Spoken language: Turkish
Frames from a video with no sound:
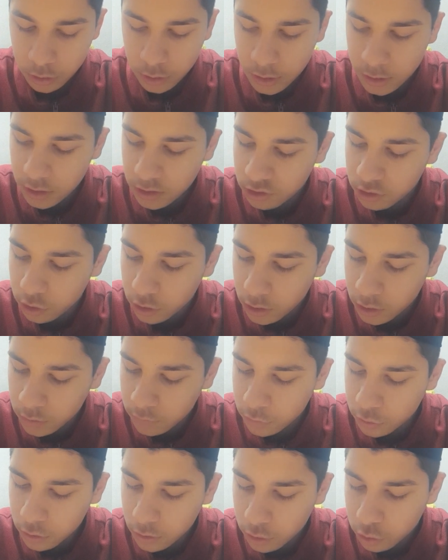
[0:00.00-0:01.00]
Ayrıca
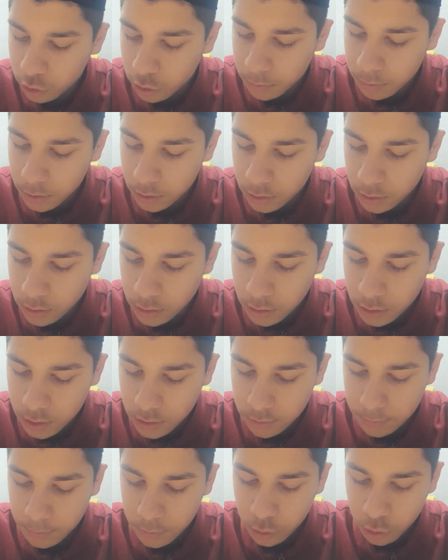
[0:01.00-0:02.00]
Arnavutluk topraklarına da
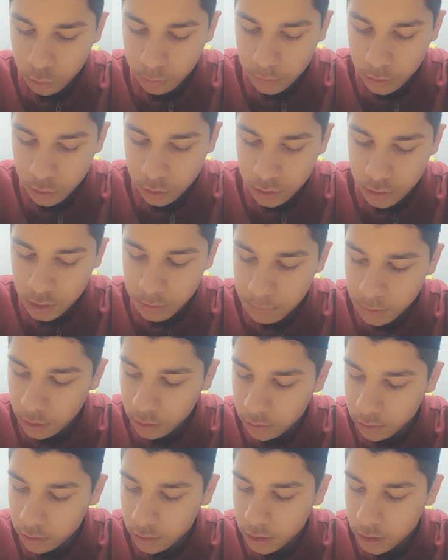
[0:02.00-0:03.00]
kısmen Osmanlı yönetimi
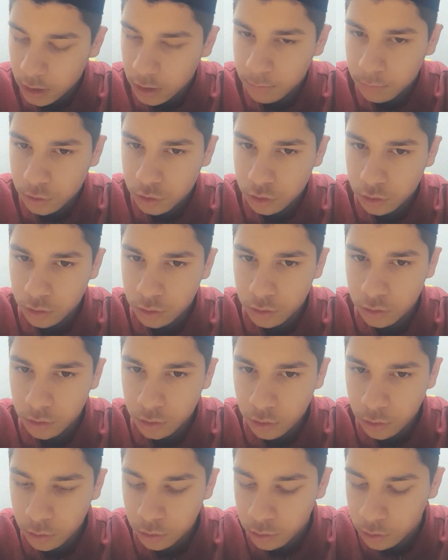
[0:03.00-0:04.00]
altına gelmiş ol,
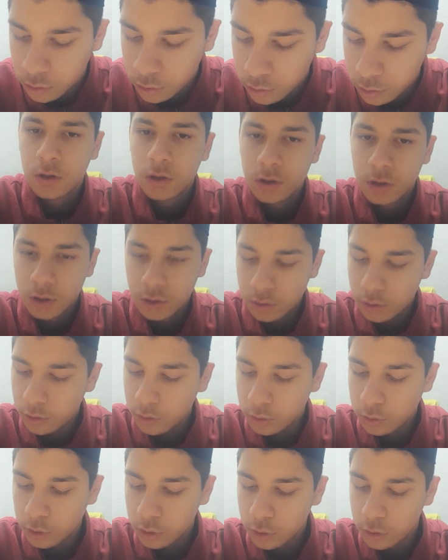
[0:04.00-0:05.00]
ol,
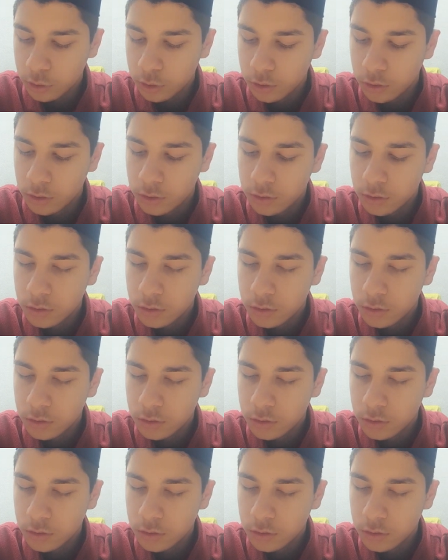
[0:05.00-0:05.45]
oluyordu.